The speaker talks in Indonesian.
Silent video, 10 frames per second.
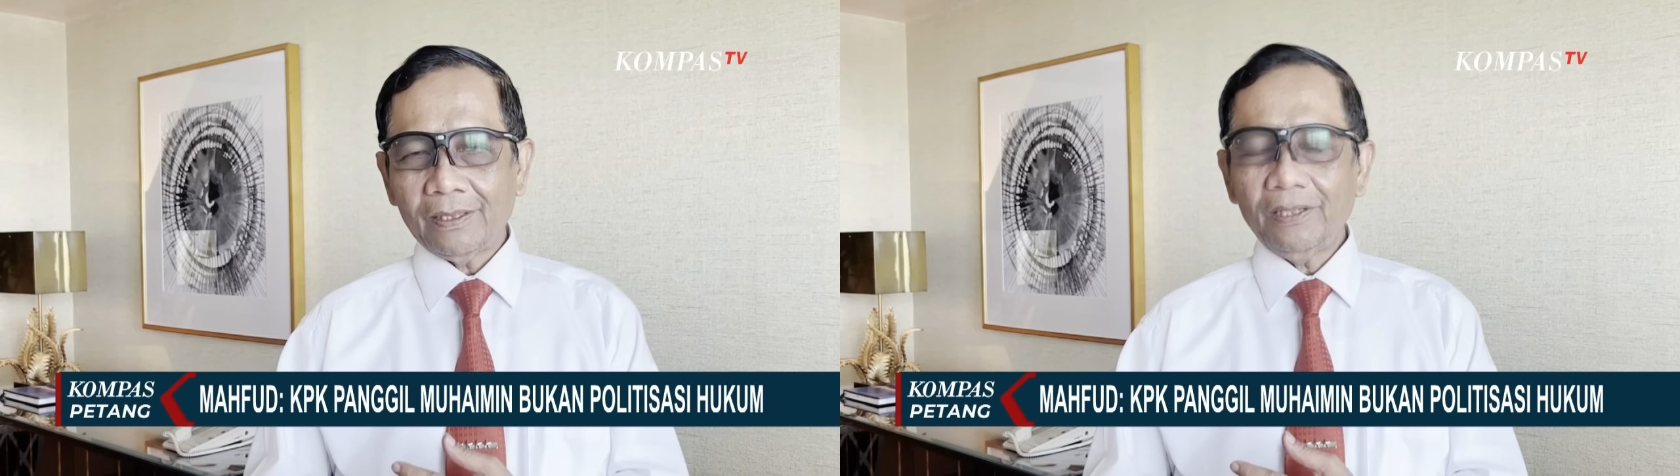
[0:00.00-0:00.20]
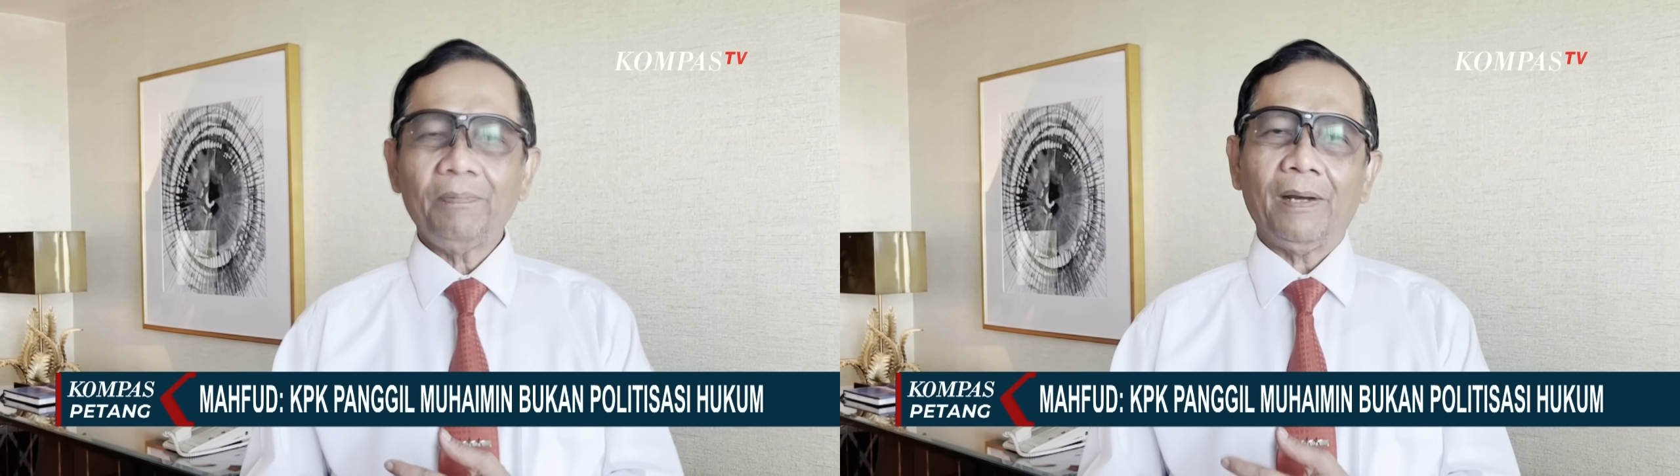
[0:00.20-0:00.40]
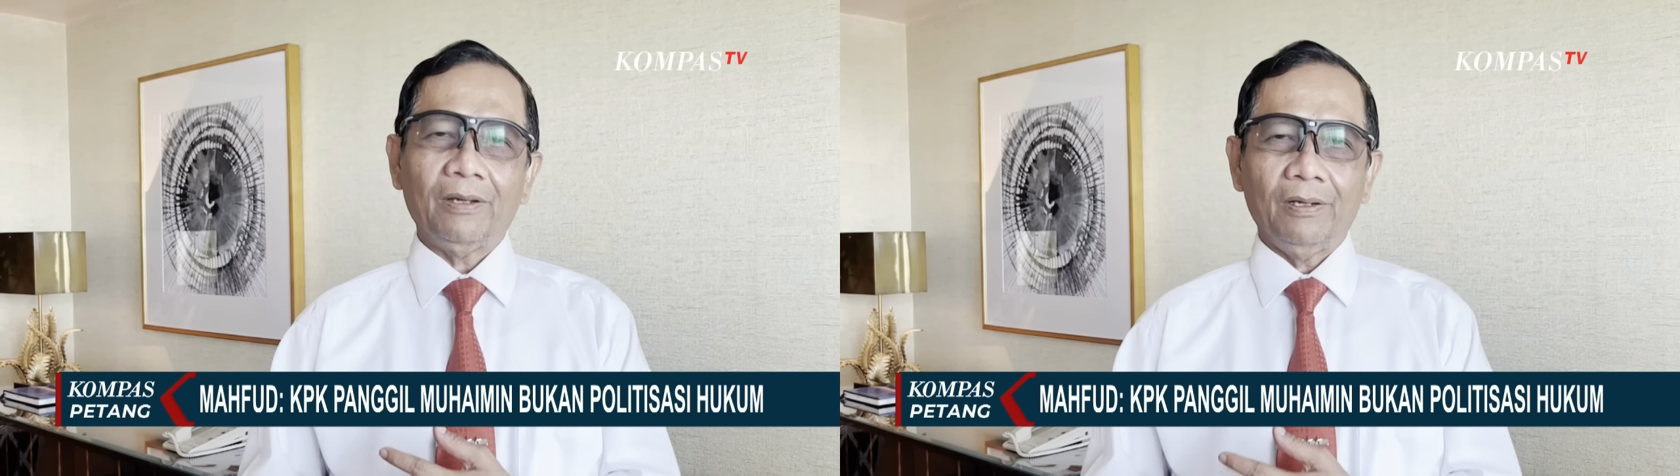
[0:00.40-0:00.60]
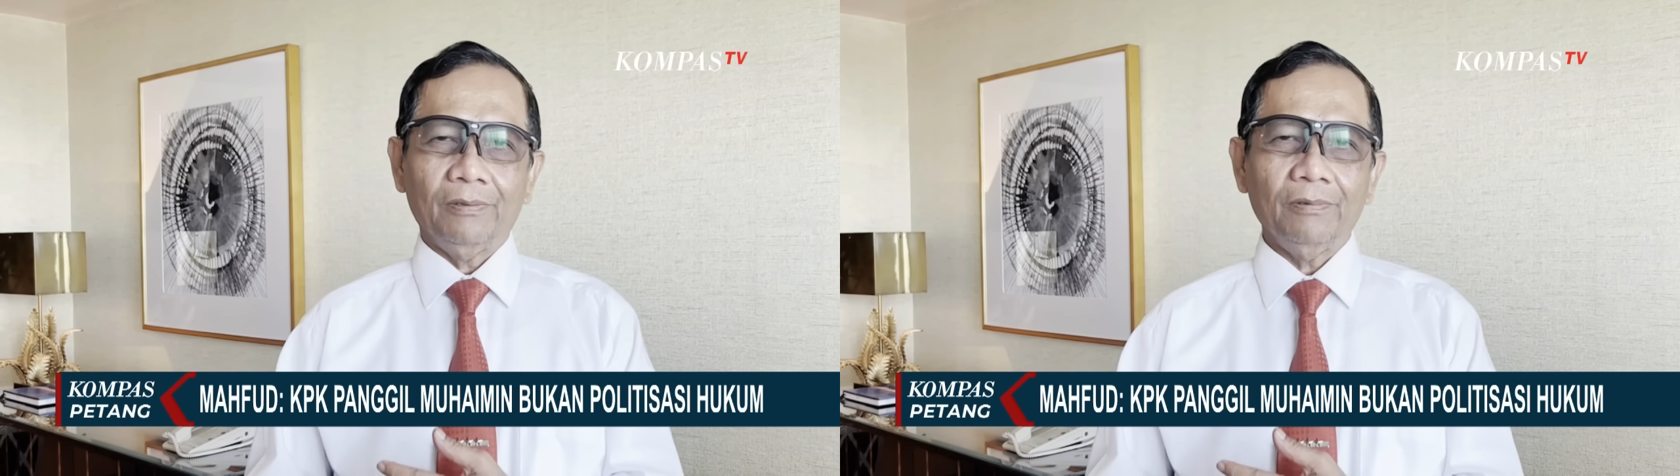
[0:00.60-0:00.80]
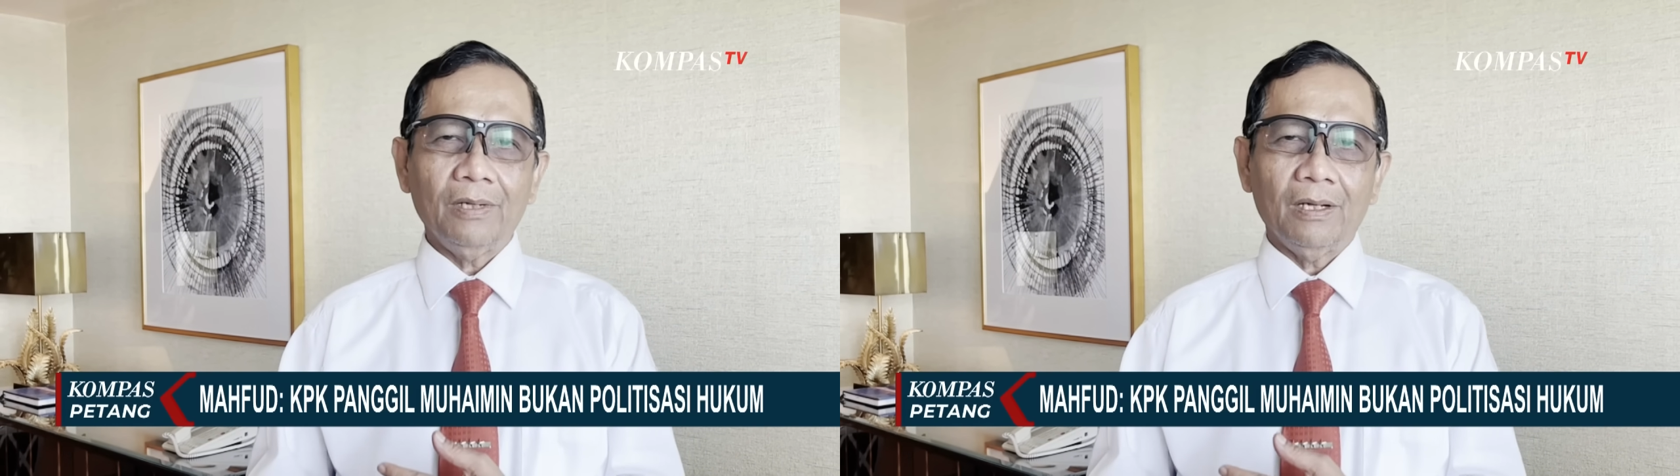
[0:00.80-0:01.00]
saya
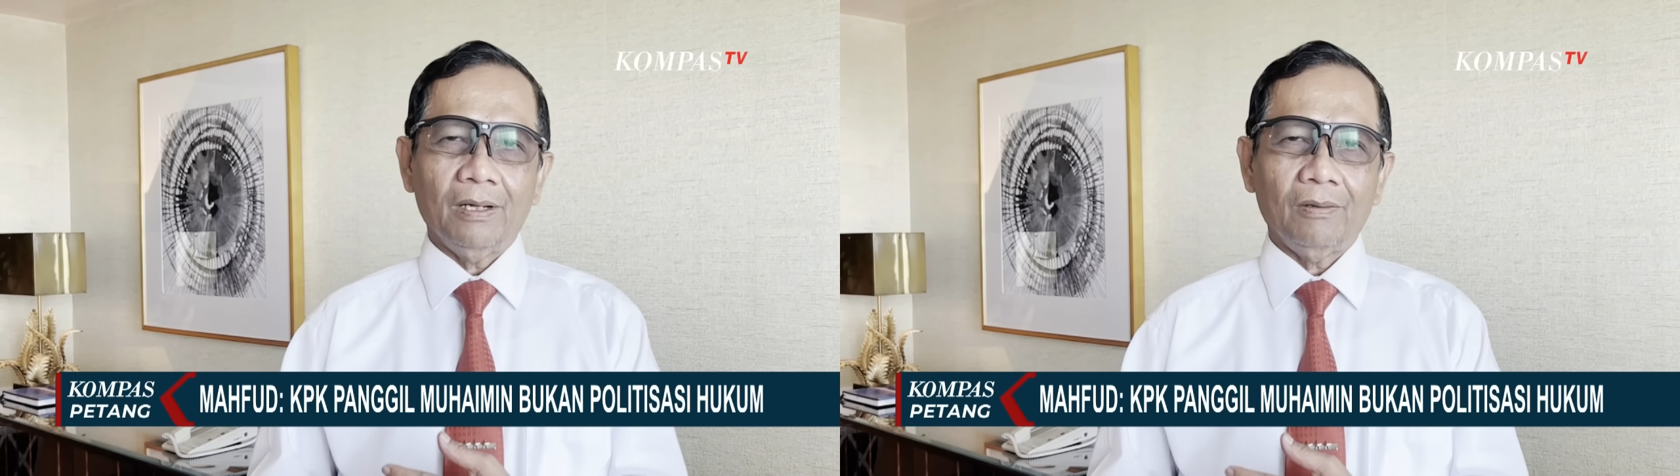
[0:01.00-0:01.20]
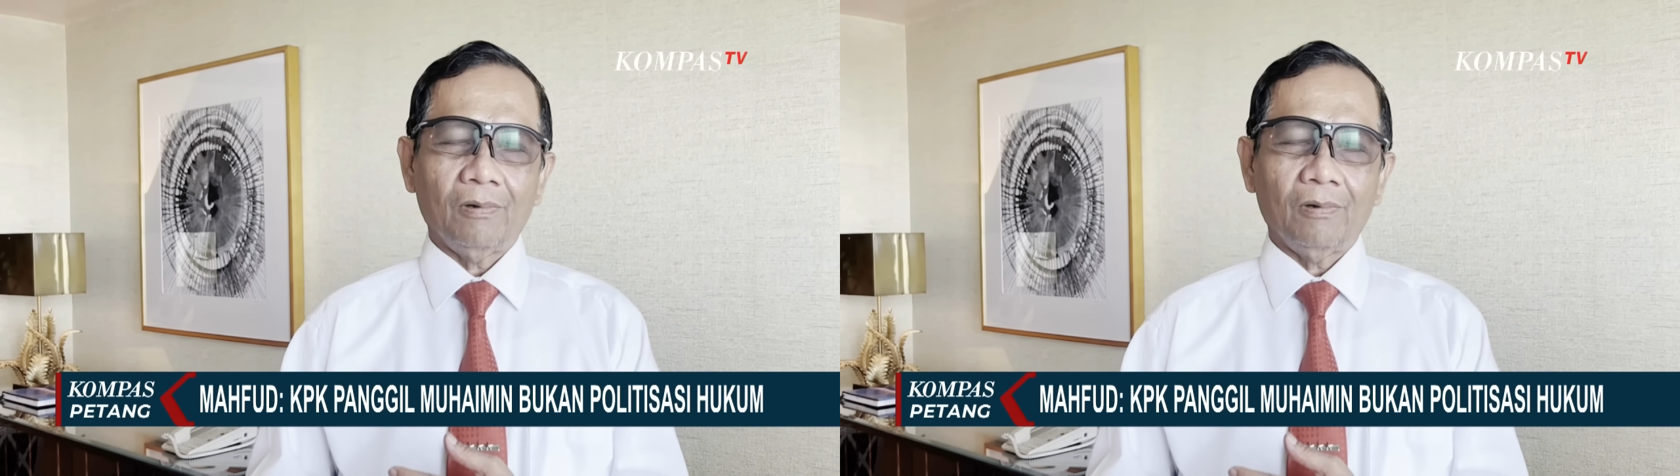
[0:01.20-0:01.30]
dipanggil juga.